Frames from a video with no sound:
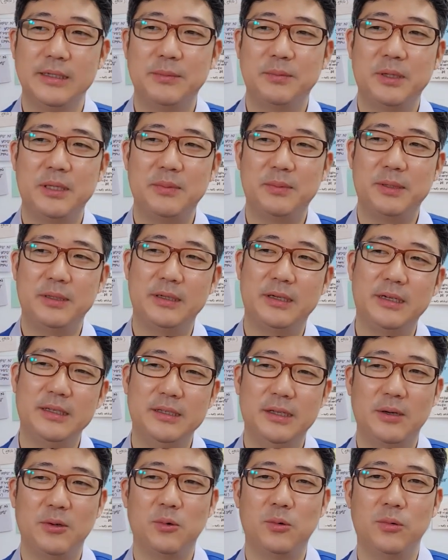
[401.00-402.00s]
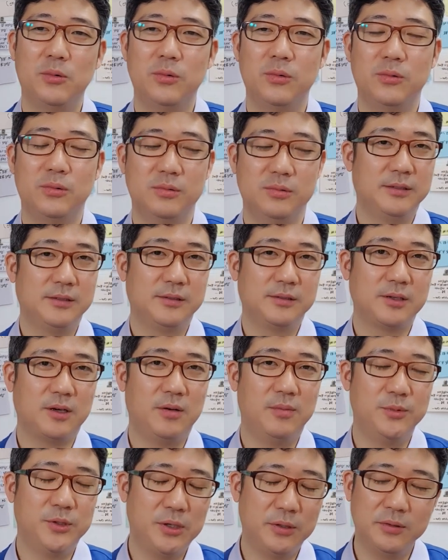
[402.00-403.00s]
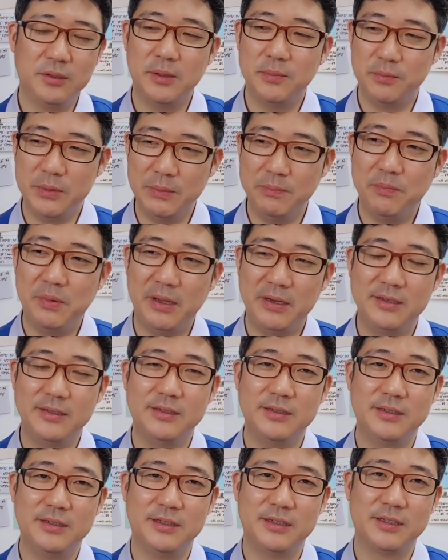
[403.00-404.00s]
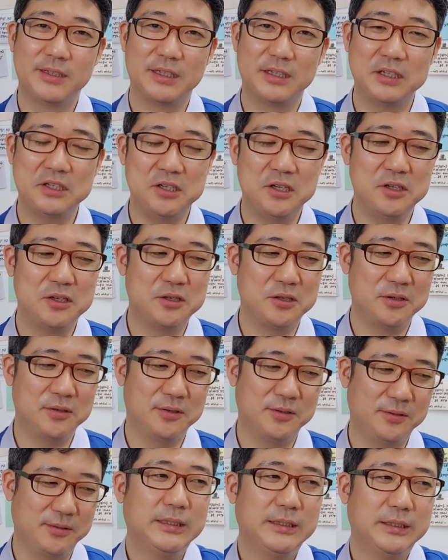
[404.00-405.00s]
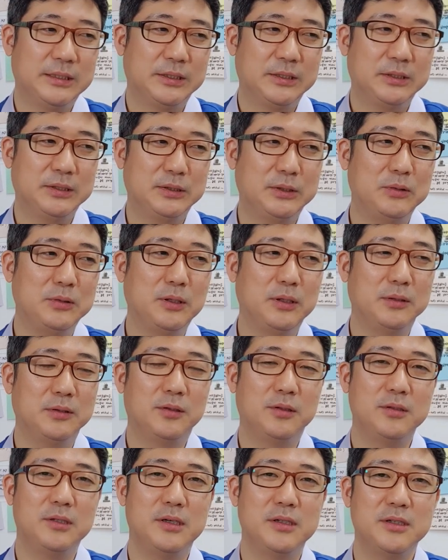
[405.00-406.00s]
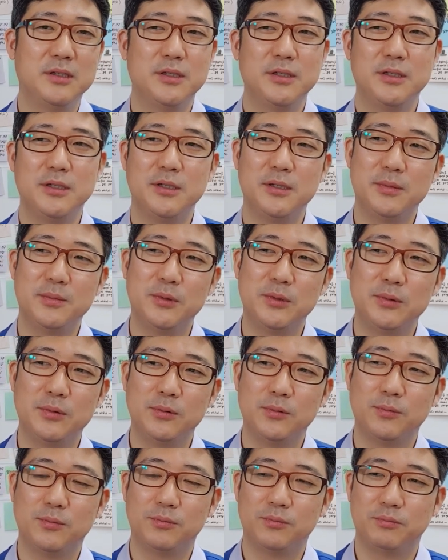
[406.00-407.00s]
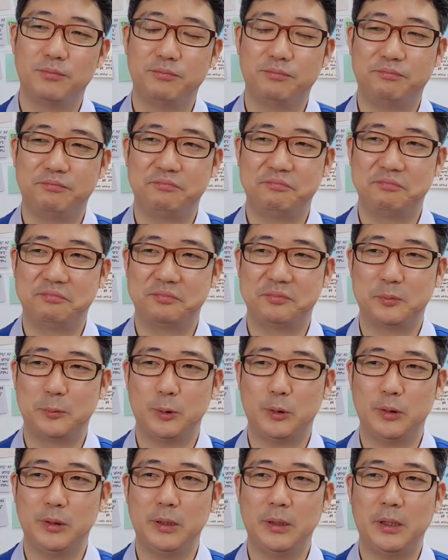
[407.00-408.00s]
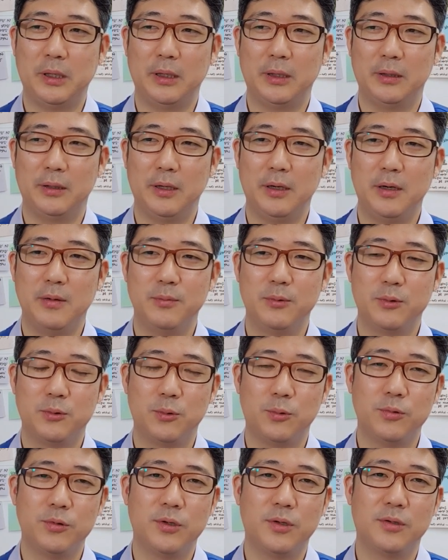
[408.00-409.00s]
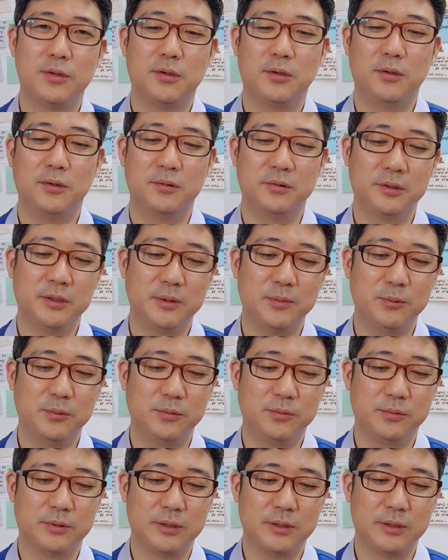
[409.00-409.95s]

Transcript: 바닥바닥 한다고 엄청난 민폐를 끼쳤죠. 그선 선장님은 근데 되게 사람이 좋으셔서 뭐,